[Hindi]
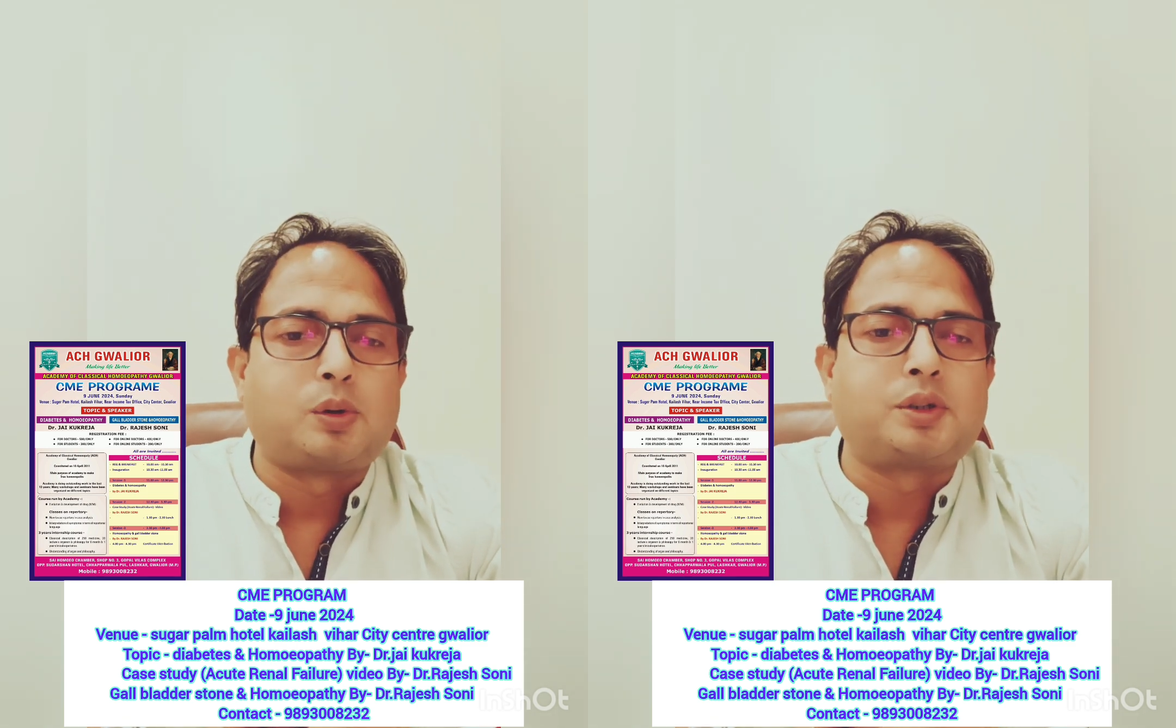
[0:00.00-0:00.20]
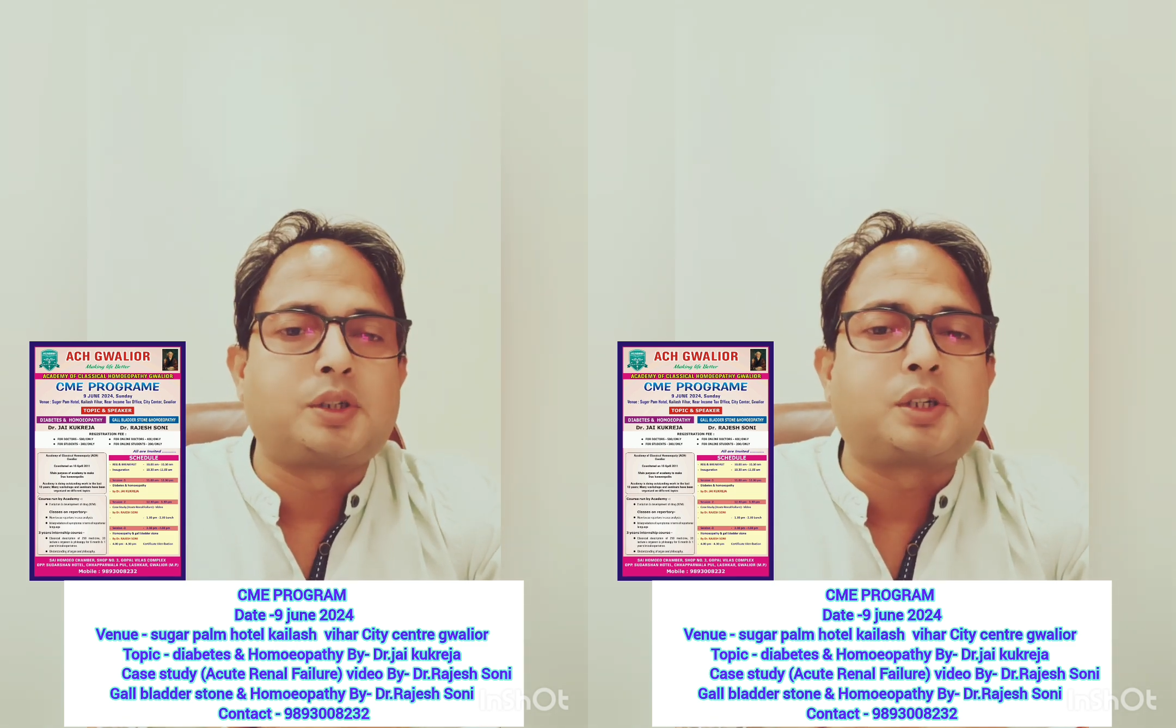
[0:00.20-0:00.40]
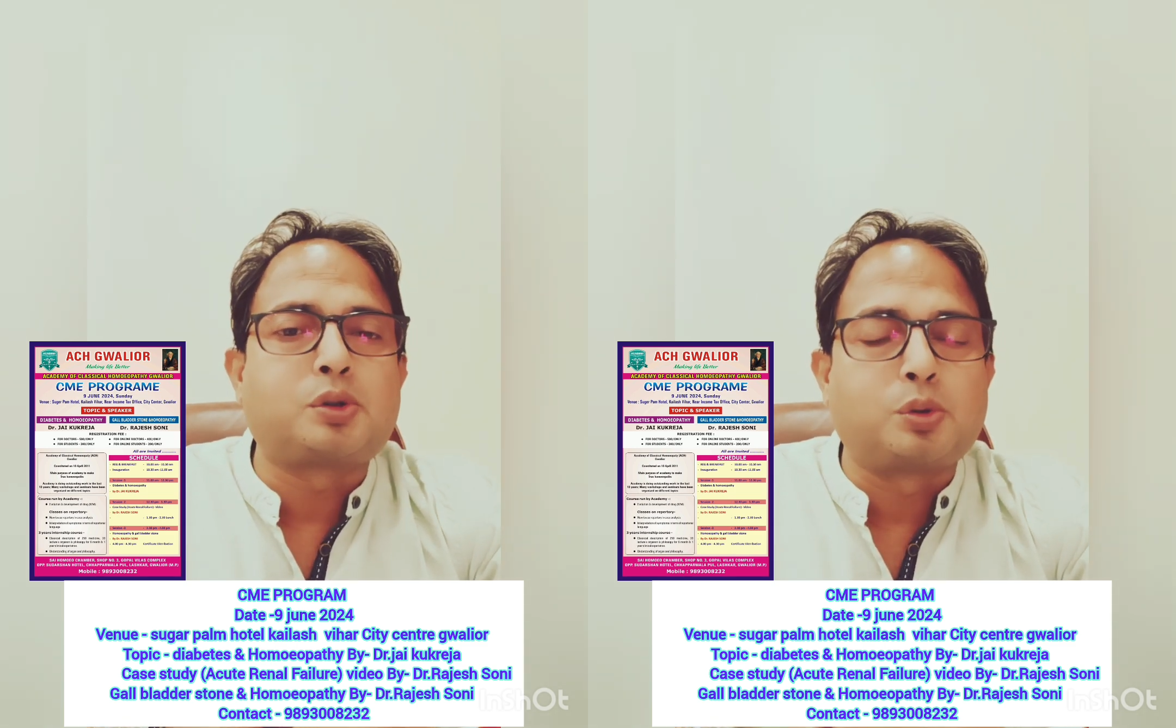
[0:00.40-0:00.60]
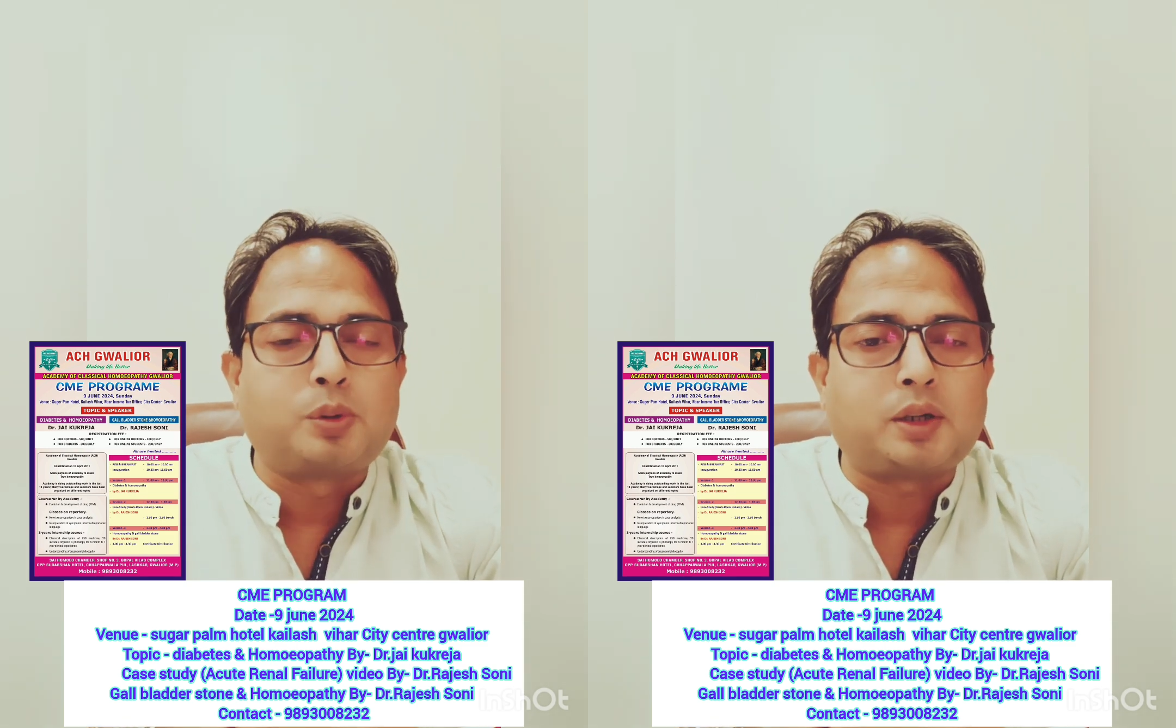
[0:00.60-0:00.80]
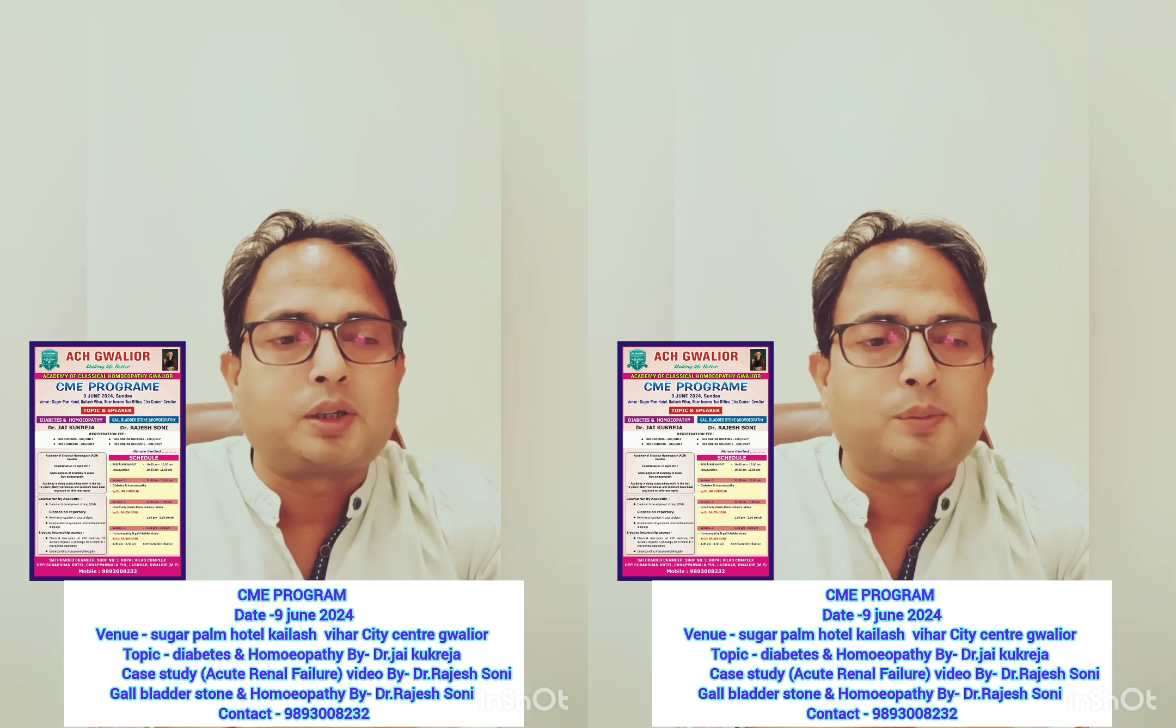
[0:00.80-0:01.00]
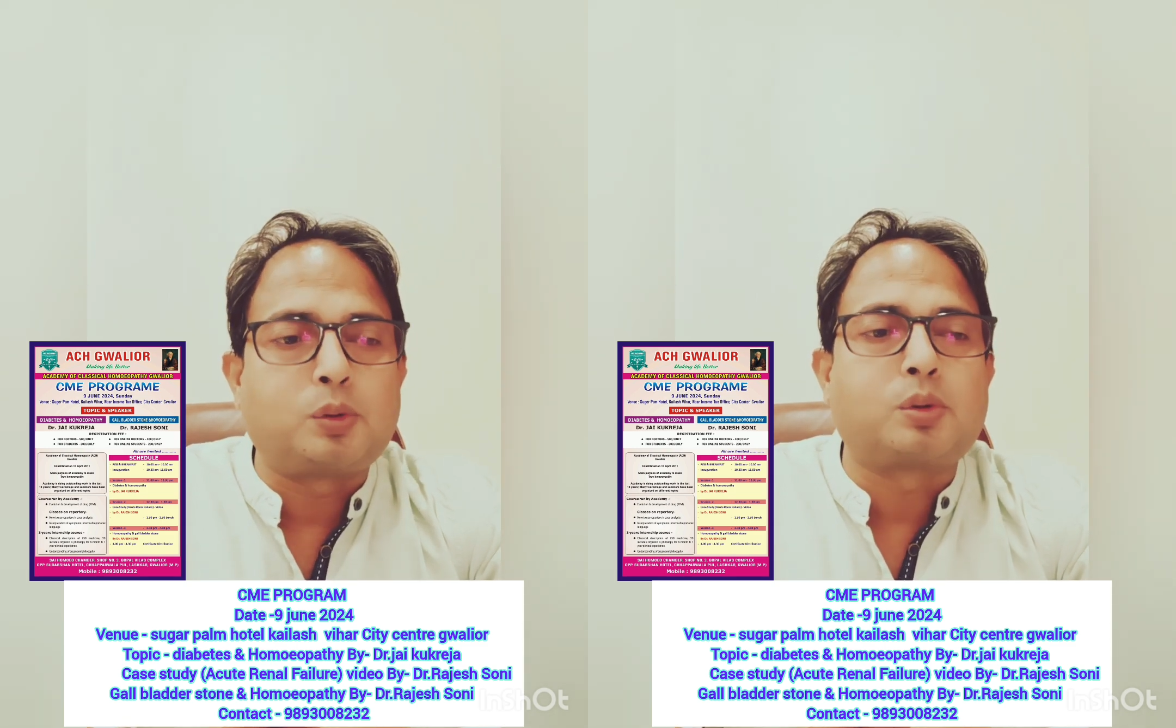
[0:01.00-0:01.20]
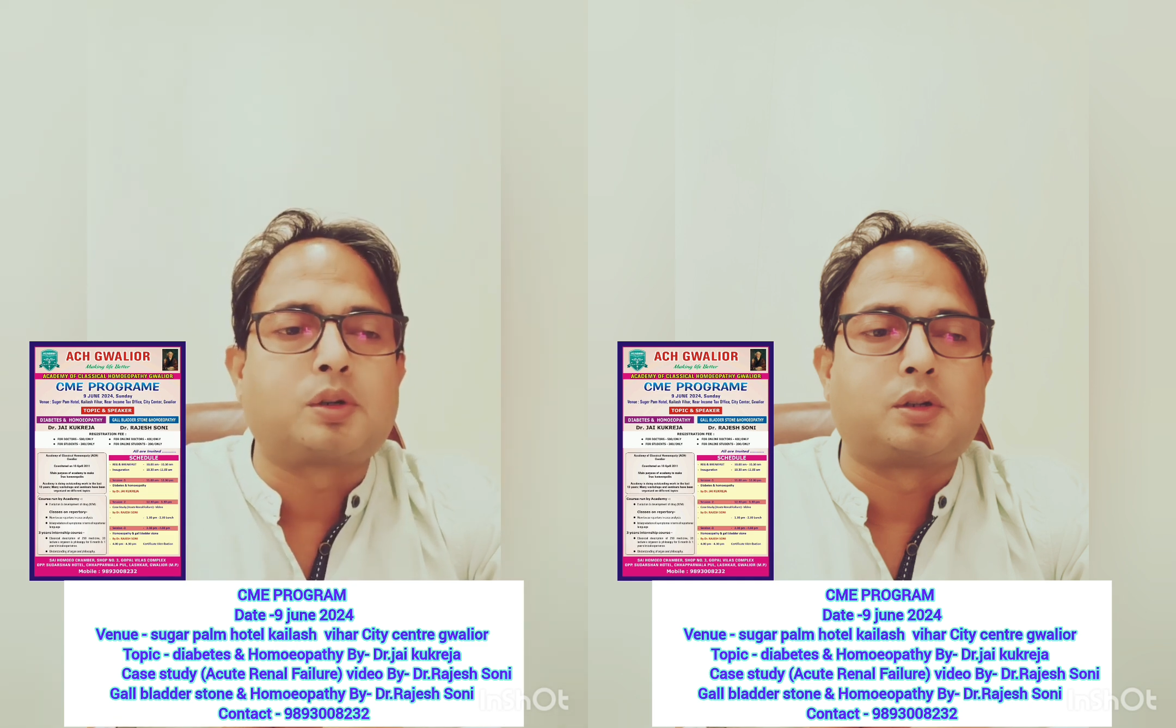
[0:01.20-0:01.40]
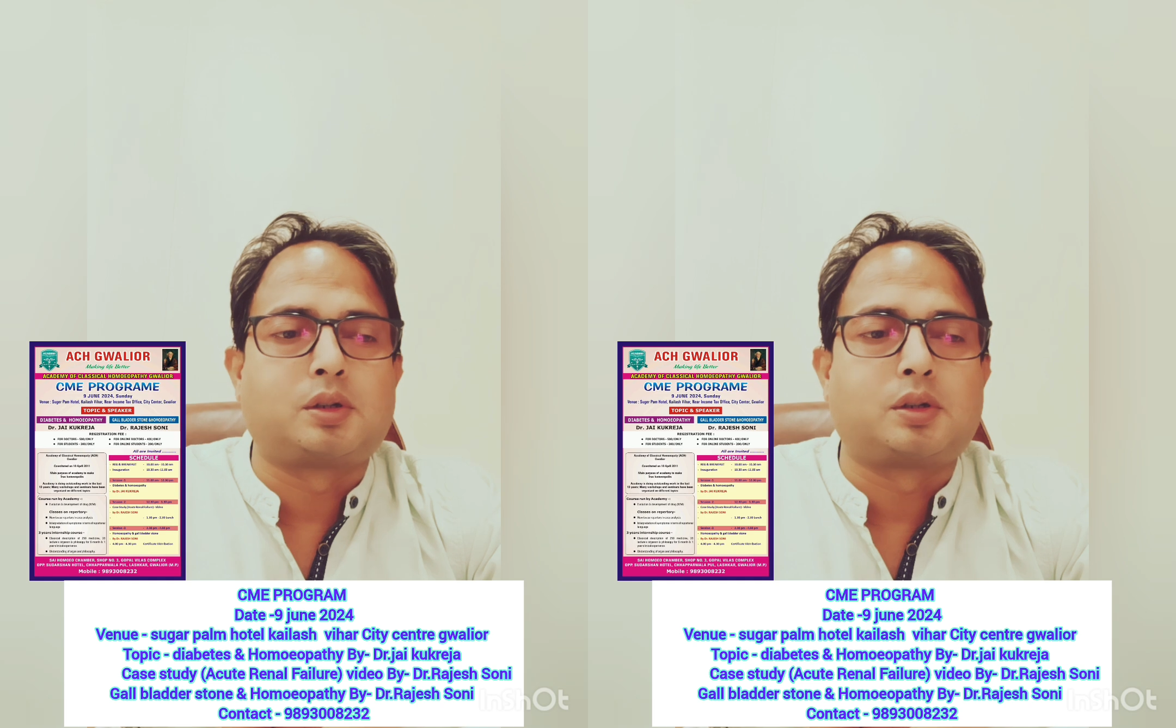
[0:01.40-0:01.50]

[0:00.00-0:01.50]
और जिसकी शुरुआत हम लोग